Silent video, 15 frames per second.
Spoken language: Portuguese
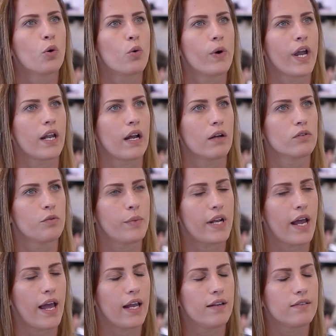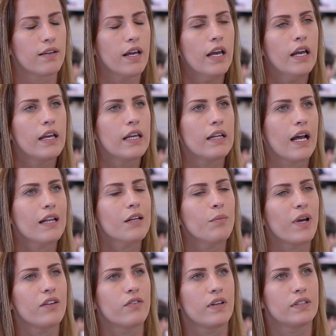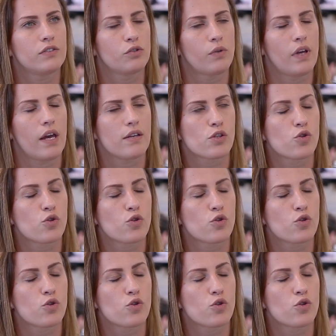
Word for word: com o Reinaldo Meirelles, que nada mais vai é,